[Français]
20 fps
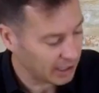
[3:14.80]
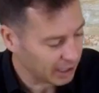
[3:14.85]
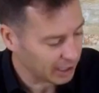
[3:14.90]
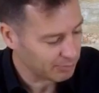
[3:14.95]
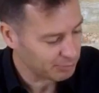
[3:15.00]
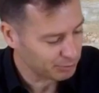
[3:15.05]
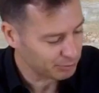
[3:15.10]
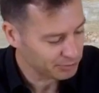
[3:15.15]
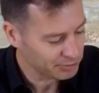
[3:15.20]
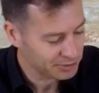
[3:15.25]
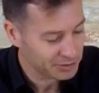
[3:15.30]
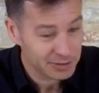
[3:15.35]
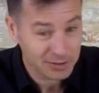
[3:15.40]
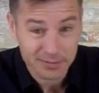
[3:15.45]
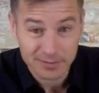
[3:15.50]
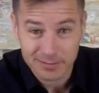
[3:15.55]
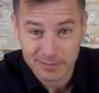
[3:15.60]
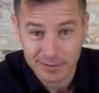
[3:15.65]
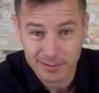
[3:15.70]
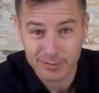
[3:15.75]
La réponse,
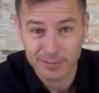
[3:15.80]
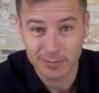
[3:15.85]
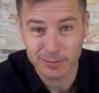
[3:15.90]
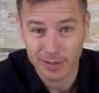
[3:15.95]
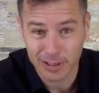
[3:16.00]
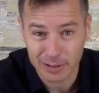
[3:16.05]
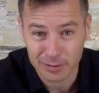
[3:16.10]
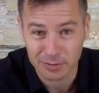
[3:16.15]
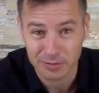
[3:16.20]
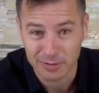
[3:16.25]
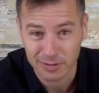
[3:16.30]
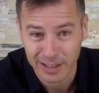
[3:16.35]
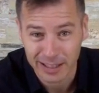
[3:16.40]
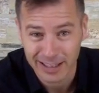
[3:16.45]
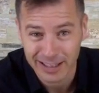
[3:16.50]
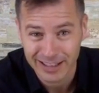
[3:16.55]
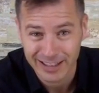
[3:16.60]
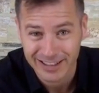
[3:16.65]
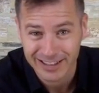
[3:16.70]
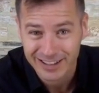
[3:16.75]
vous la
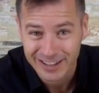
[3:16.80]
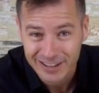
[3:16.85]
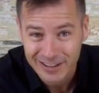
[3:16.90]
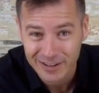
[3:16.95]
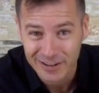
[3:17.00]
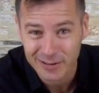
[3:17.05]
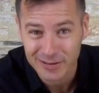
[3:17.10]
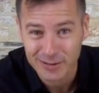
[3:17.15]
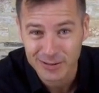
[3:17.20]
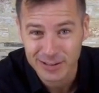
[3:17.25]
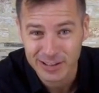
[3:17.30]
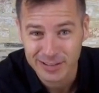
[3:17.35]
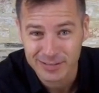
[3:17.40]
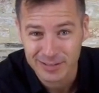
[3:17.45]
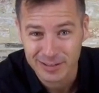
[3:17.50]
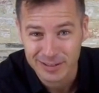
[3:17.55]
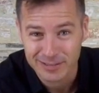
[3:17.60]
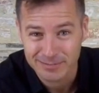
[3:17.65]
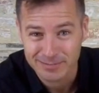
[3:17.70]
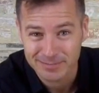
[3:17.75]
trouverez dans ce
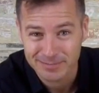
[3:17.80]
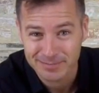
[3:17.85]
livre.